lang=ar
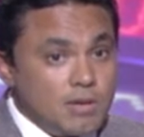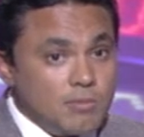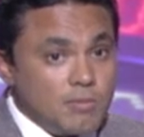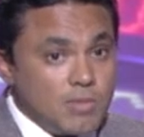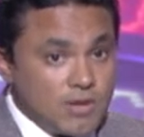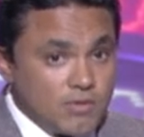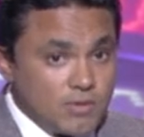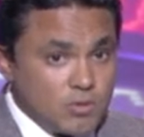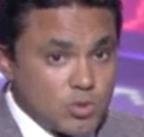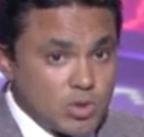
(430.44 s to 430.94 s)
من
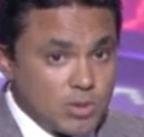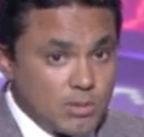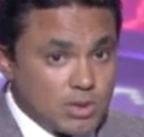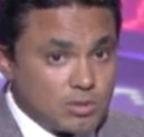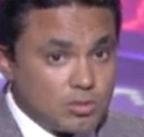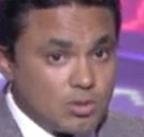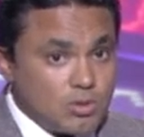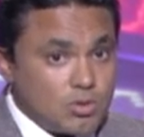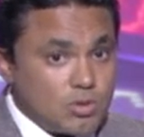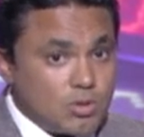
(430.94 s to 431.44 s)

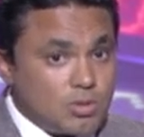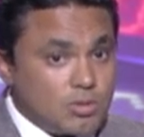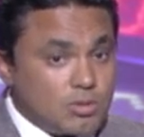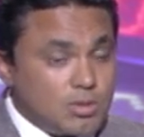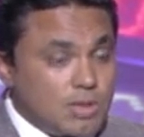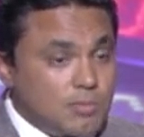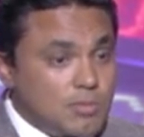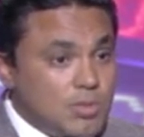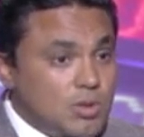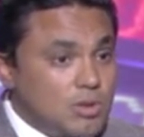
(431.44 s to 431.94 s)
2017
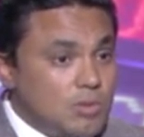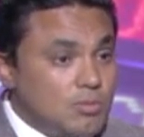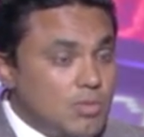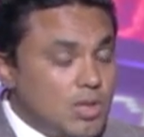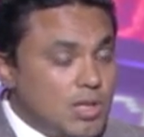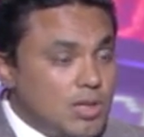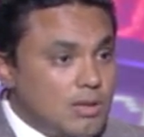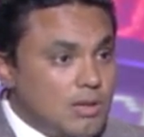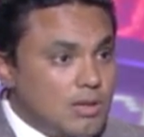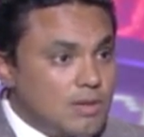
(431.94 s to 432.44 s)
ده من
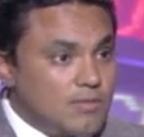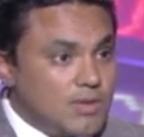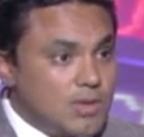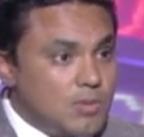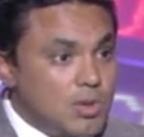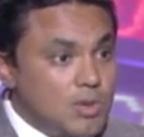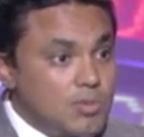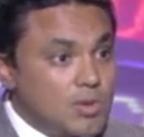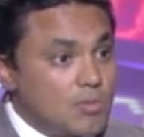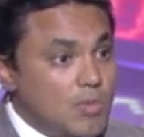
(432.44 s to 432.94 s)
من في
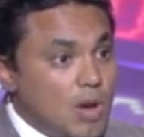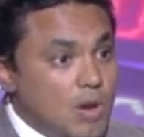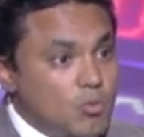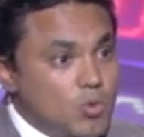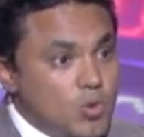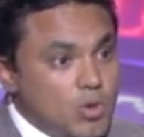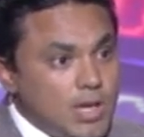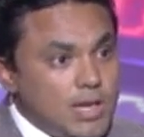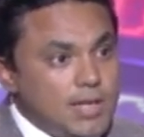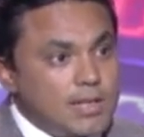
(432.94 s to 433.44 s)
بيبر
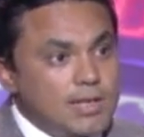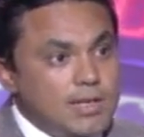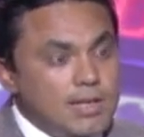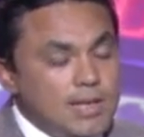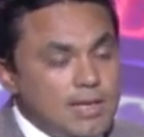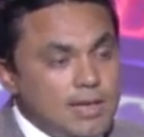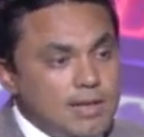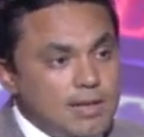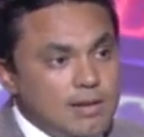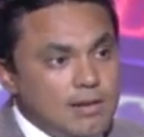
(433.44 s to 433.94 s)
معموله ان
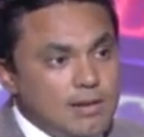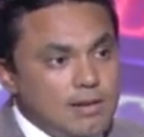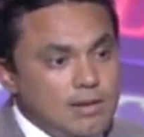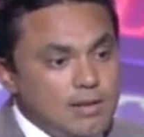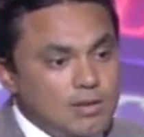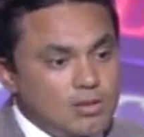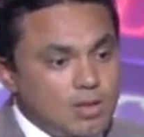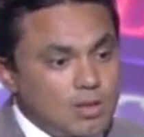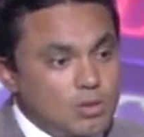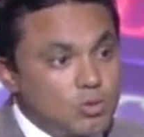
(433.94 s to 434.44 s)

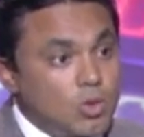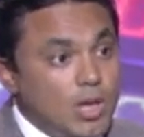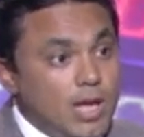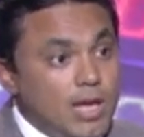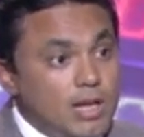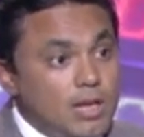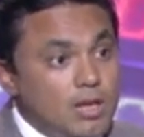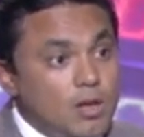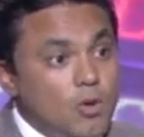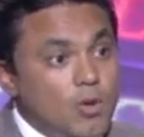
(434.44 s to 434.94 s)
التردد
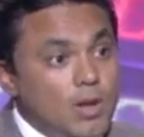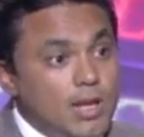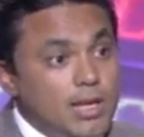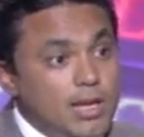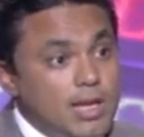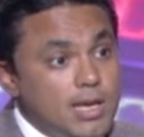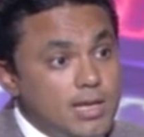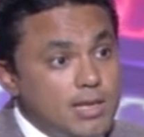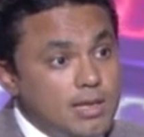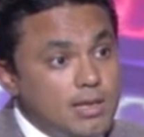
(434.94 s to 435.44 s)
الحراري هو
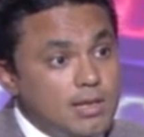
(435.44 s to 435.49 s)
العلاج